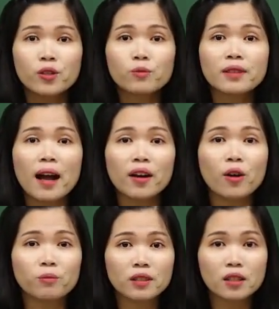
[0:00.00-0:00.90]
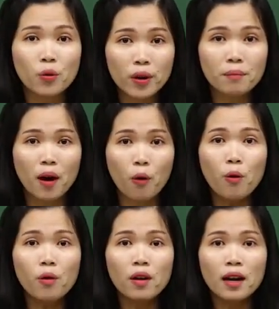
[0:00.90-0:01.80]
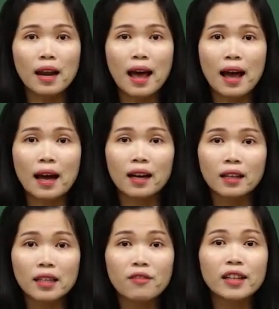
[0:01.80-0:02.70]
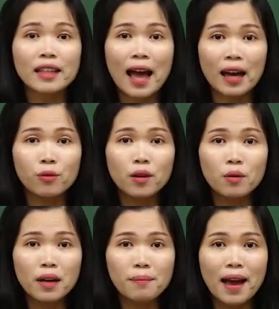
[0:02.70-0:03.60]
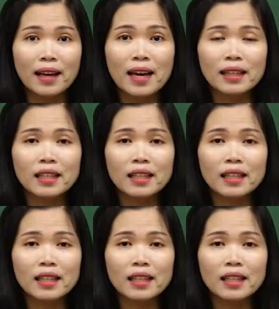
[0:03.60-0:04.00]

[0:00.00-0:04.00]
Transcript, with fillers: Chúng ta có động từ nguyên mẫu là đi với tà đúng không các bạn?